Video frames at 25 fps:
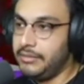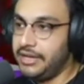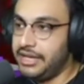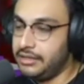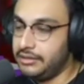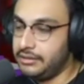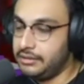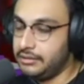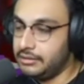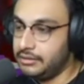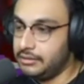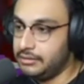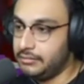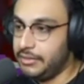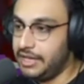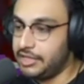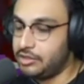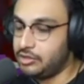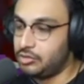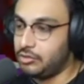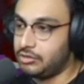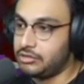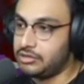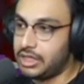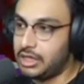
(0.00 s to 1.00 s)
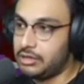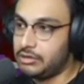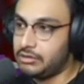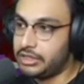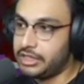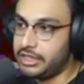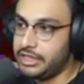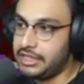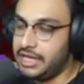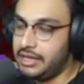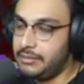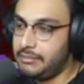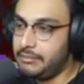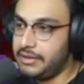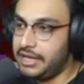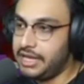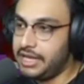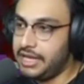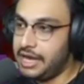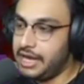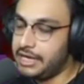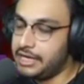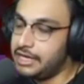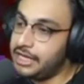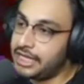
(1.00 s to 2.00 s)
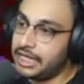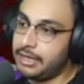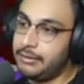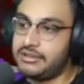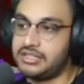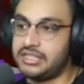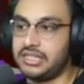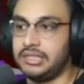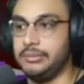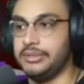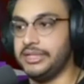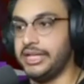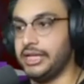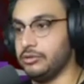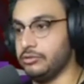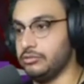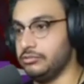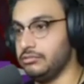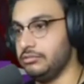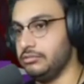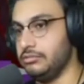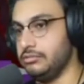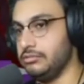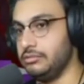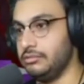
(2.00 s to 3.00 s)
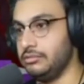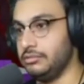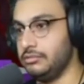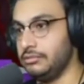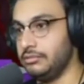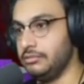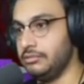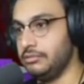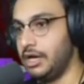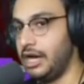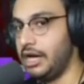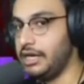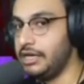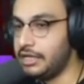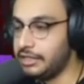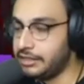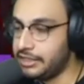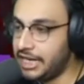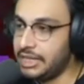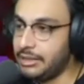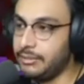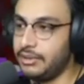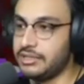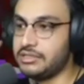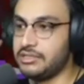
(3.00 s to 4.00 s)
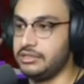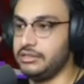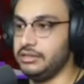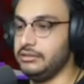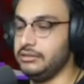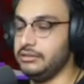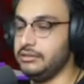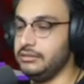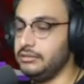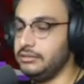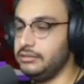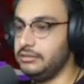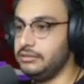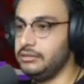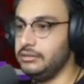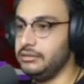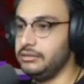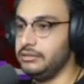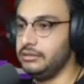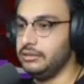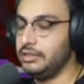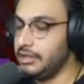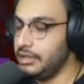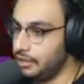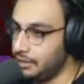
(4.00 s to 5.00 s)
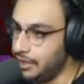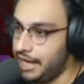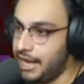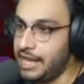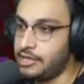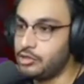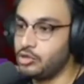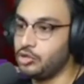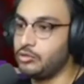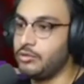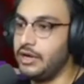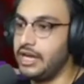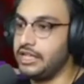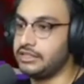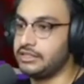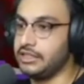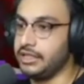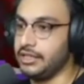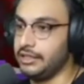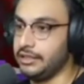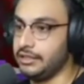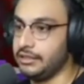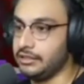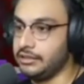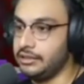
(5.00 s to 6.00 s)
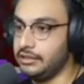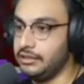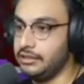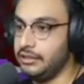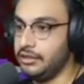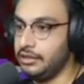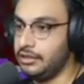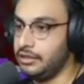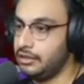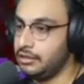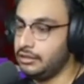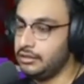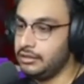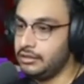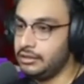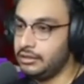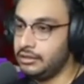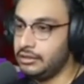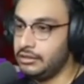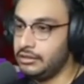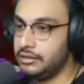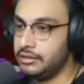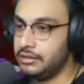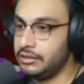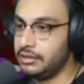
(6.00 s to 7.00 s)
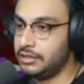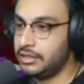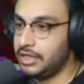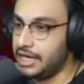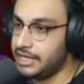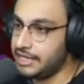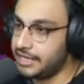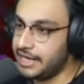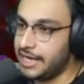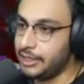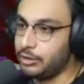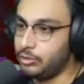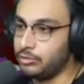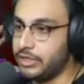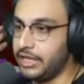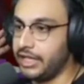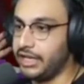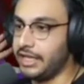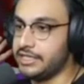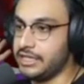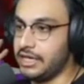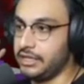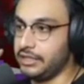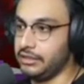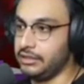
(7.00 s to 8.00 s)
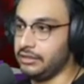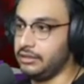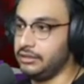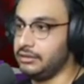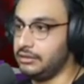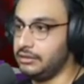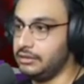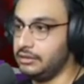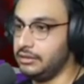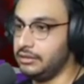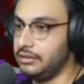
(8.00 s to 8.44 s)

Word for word: मैं मैं सोच रहा हूँ कि ना मैं अलग ही बस्ती बना लू अलग नई बस्ती नया शुरुआत करेंगे कन्या ढूंढेंगे जाके